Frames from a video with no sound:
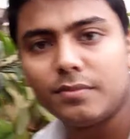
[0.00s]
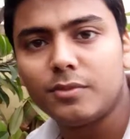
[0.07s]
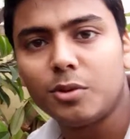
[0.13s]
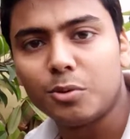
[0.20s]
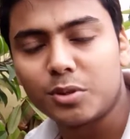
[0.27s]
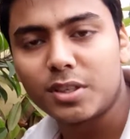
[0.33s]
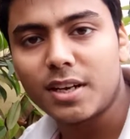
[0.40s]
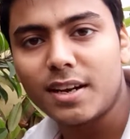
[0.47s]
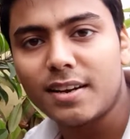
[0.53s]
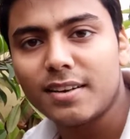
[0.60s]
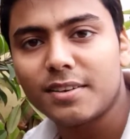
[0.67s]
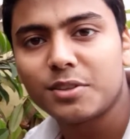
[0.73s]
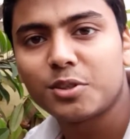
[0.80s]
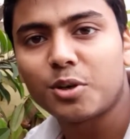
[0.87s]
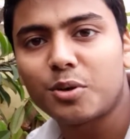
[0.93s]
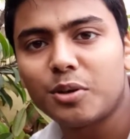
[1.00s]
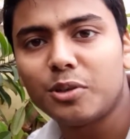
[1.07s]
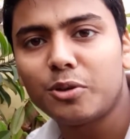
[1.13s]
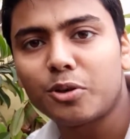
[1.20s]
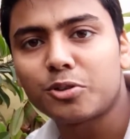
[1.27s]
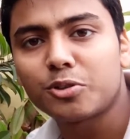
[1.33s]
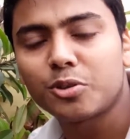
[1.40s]
নমস্কার সকল
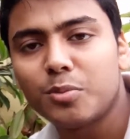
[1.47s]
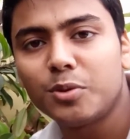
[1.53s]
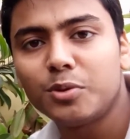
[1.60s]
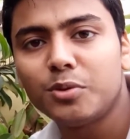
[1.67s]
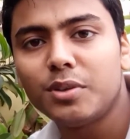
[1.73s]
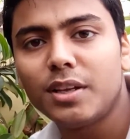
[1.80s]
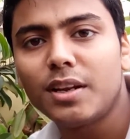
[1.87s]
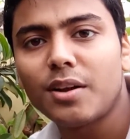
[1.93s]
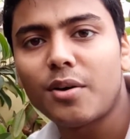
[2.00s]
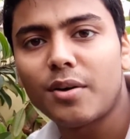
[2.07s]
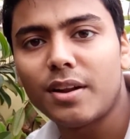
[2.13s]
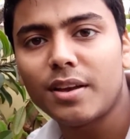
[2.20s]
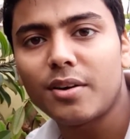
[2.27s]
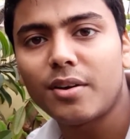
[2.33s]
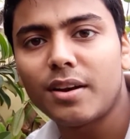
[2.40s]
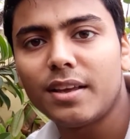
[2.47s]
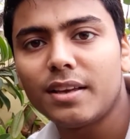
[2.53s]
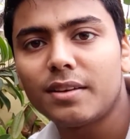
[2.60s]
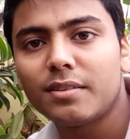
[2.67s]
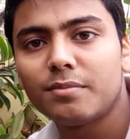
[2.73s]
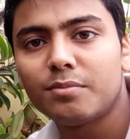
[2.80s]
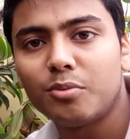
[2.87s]
দর্শক বন্ধুদের অনেক অনেক
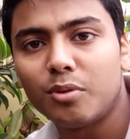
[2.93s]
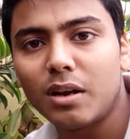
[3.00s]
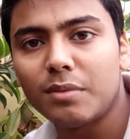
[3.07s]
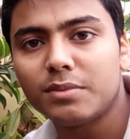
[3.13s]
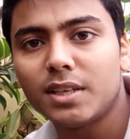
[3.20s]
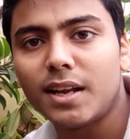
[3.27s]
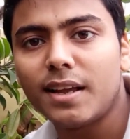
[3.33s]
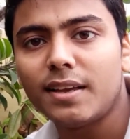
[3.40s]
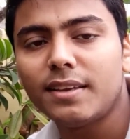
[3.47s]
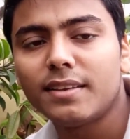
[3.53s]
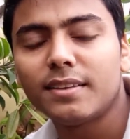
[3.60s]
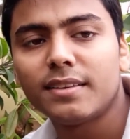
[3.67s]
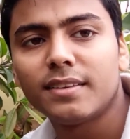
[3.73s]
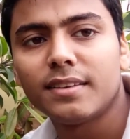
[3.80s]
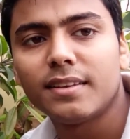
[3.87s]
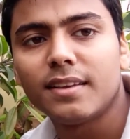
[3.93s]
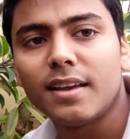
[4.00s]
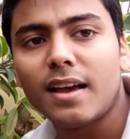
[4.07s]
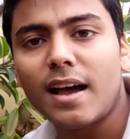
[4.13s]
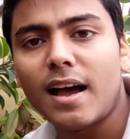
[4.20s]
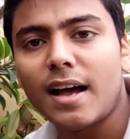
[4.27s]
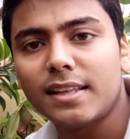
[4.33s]
প্রণাম জানাই
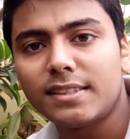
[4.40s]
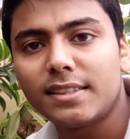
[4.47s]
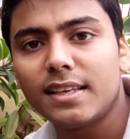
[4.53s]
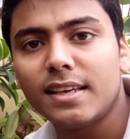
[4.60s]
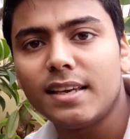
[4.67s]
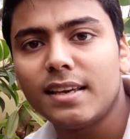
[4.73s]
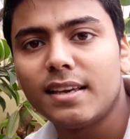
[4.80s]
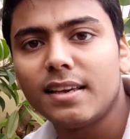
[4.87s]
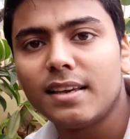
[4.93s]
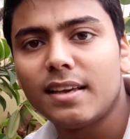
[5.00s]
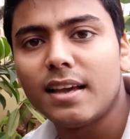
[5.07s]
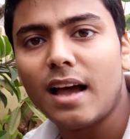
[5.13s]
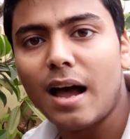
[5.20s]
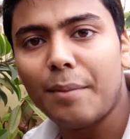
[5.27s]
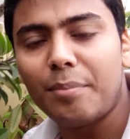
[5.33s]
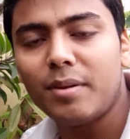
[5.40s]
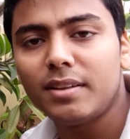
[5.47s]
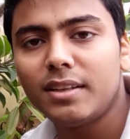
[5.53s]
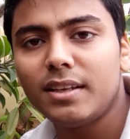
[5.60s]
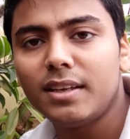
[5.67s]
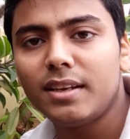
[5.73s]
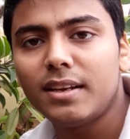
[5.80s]
আজকে
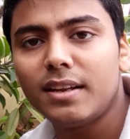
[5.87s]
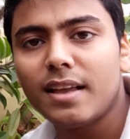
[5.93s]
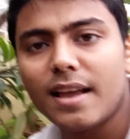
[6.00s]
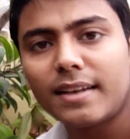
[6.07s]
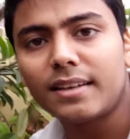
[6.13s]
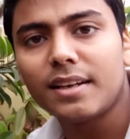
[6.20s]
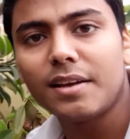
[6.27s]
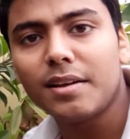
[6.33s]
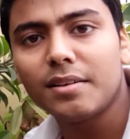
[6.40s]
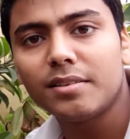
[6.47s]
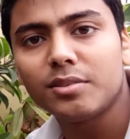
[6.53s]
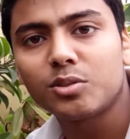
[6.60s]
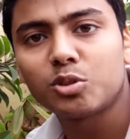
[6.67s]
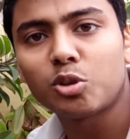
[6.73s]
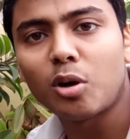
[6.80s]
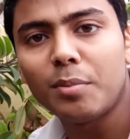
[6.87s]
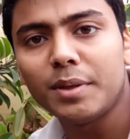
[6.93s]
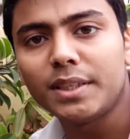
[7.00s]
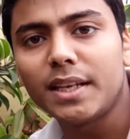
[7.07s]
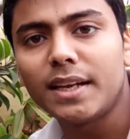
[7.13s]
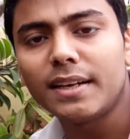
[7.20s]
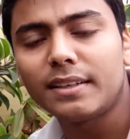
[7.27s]
আপনাদের একটা
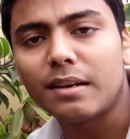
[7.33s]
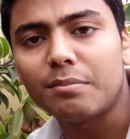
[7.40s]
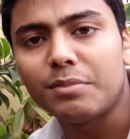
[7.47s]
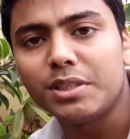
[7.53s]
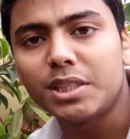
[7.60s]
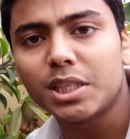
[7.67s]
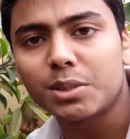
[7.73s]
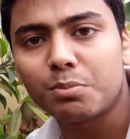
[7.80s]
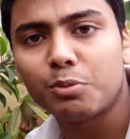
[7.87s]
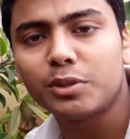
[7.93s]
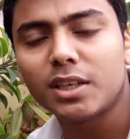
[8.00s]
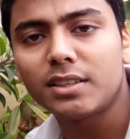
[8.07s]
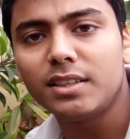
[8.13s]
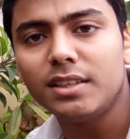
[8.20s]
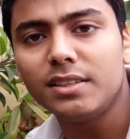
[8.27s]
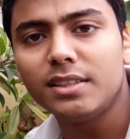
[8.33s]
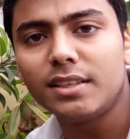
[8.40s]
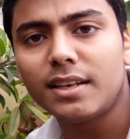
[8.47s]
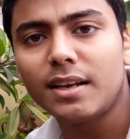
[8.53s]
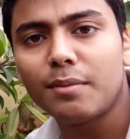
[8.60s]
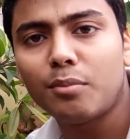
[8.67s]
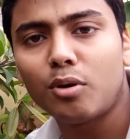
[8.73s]
সবেদার একটা বিশেষ প্রজাতি
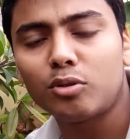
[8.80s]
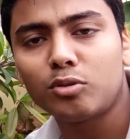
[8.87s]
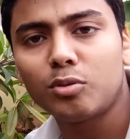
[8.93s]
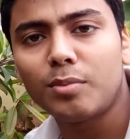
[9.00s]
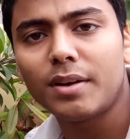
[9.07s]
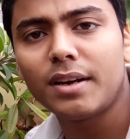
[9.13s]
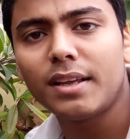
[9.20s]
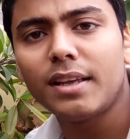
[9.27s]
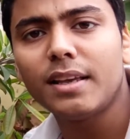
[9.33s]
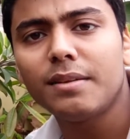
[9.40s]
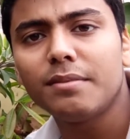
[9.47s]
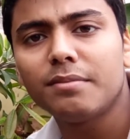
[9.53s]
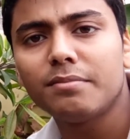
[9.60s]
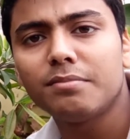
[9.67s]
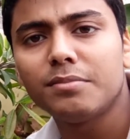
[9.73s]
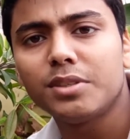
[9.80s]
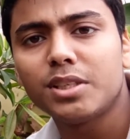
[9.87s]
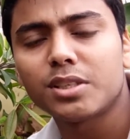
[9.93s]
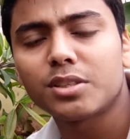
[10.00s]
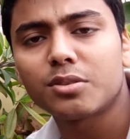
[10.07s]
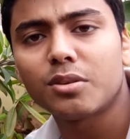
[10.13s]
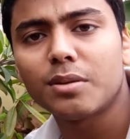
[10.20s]
যেটা বর্তমানে
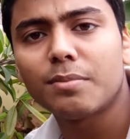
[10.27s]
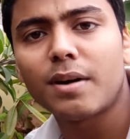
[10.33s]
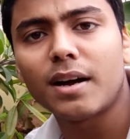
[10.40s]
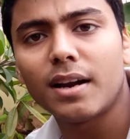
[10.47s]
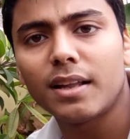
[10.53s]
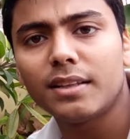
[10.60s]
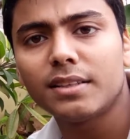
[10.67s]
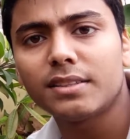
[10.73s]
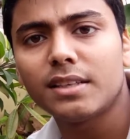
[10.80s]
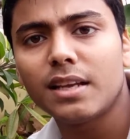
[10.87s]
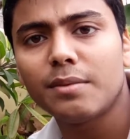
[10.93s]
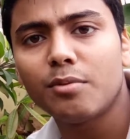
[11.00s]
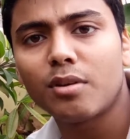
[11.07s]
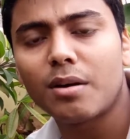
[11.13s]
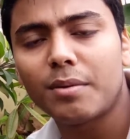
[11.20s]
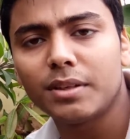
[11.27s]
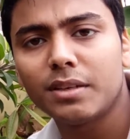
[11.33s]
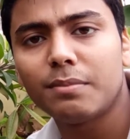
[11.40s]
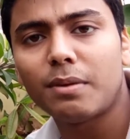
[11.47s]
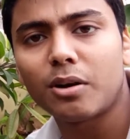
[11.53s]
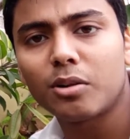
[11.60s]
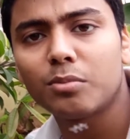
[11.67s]
বিশেষ করে বাংলাদেশে এবং আমাদের
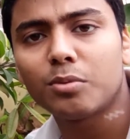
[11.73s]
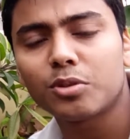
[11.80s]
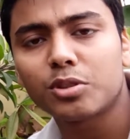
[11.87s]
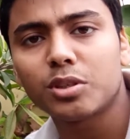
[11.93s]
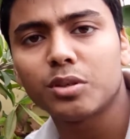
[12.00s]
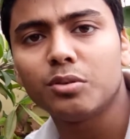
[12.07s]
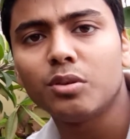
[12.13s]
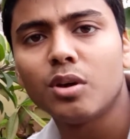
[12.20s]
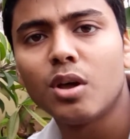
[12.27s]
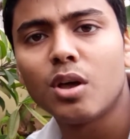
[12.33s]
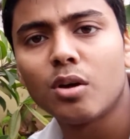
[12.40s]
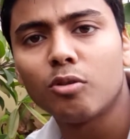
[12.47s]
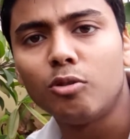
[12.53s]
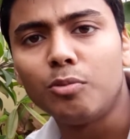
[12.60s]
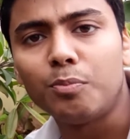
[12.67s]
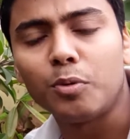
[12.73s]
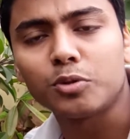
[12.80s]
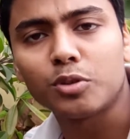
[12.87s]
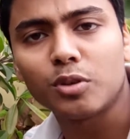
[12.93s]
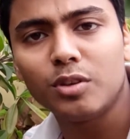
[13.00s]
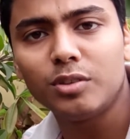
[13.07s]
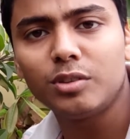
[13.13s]
ভারতবর্ষেও খুব
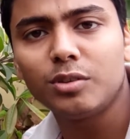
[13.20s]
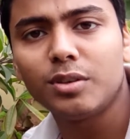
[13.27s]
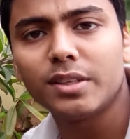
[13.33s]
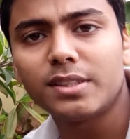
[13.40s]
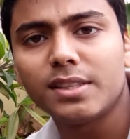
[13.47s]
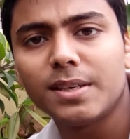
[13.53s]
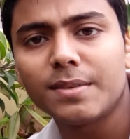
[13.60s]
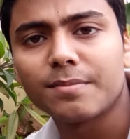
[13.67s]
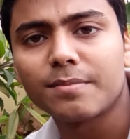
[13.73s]
প্রচলিত হয়েছে